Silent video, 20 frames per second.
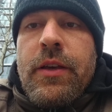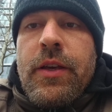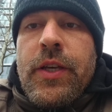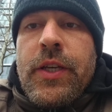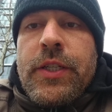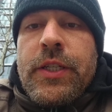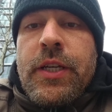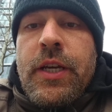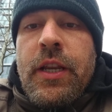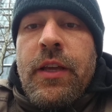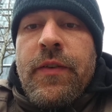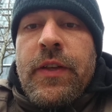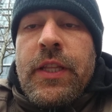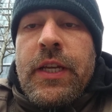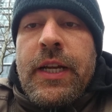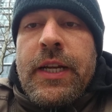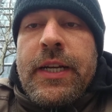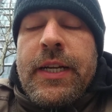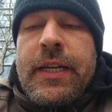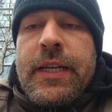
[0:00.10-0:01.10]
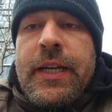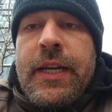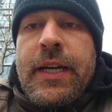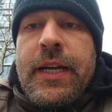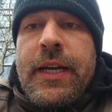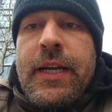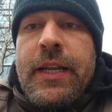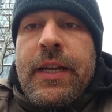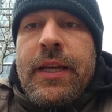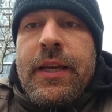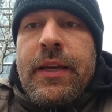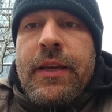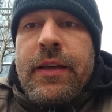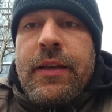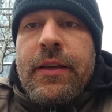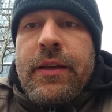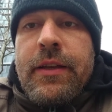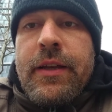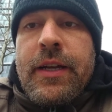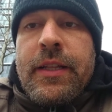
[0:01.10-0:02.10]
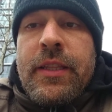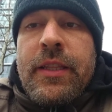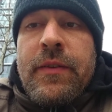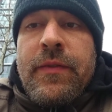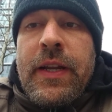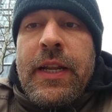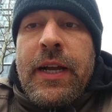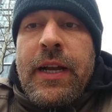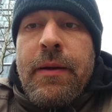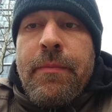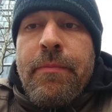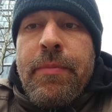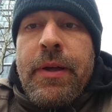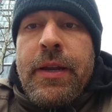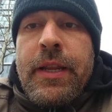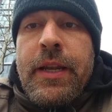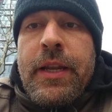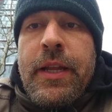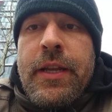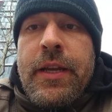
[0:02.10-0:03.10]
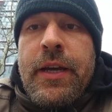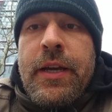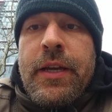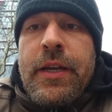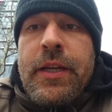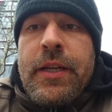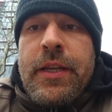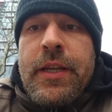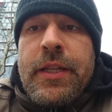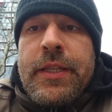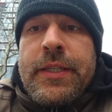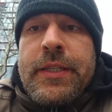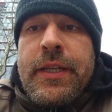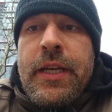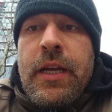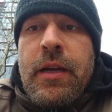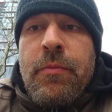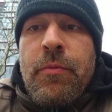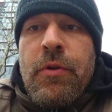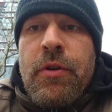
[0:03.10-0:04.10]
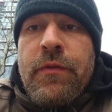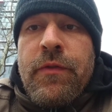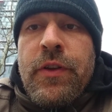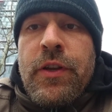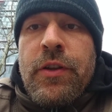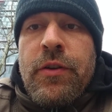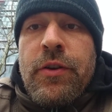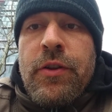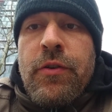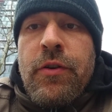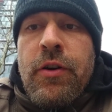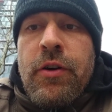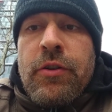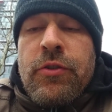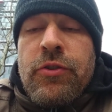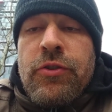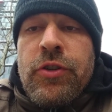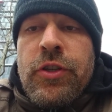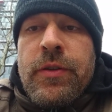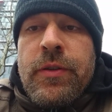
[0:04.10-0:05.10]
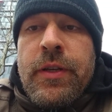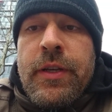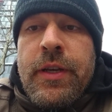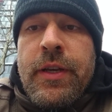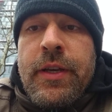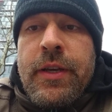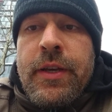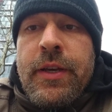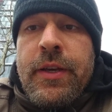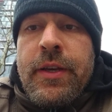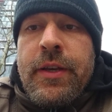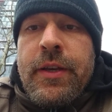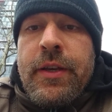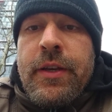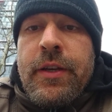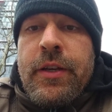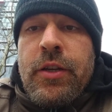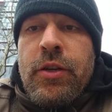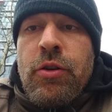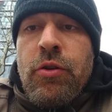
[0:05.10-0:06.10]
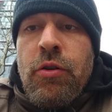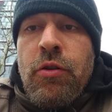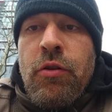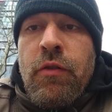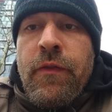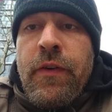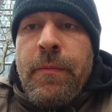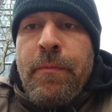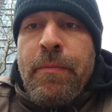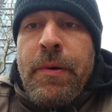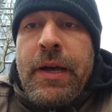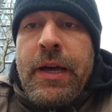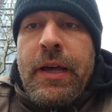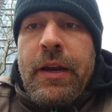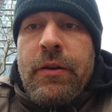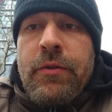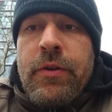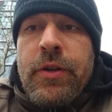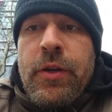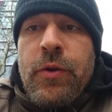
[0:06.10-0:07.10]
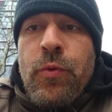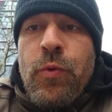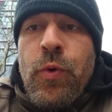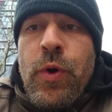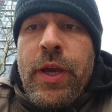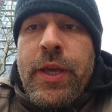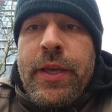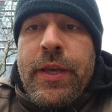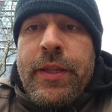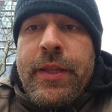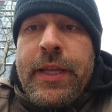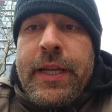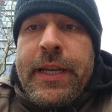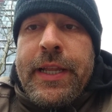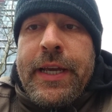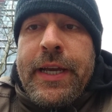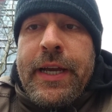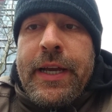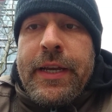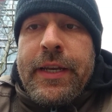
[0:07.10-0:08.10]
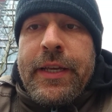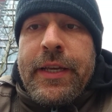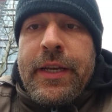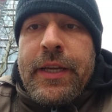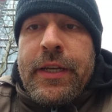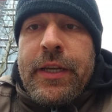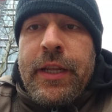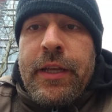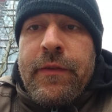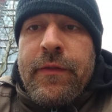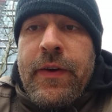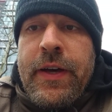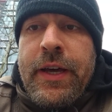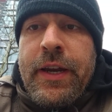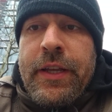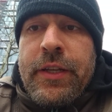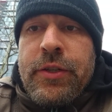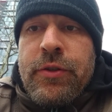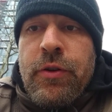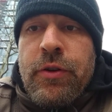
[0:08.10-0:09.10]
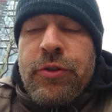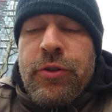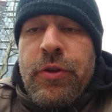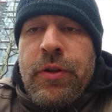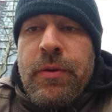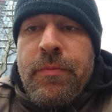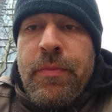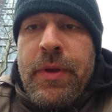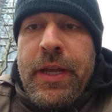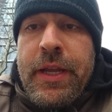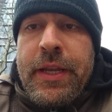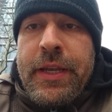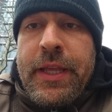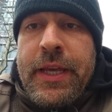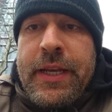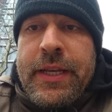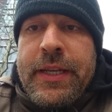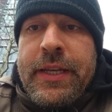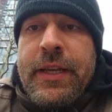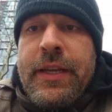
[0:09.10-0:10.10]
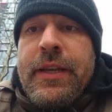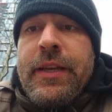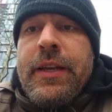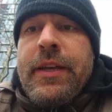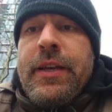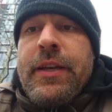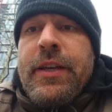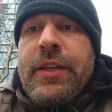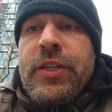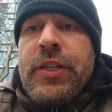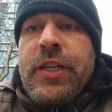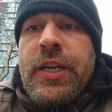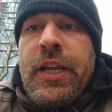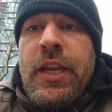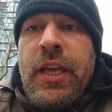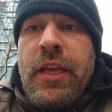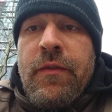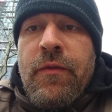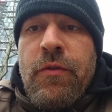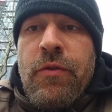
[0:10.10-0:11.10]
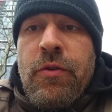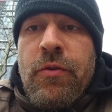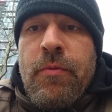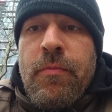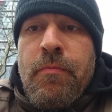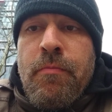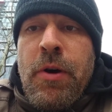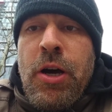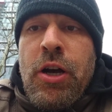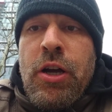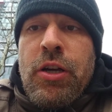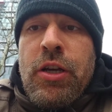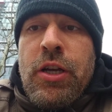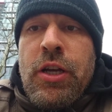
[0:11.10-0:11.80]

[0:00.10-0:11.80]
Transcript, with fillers: iscriviti al canale, attiva la campanellina iniziamo il video di oggi dove parlo di quegli italiani che nei vari social media scrivono ma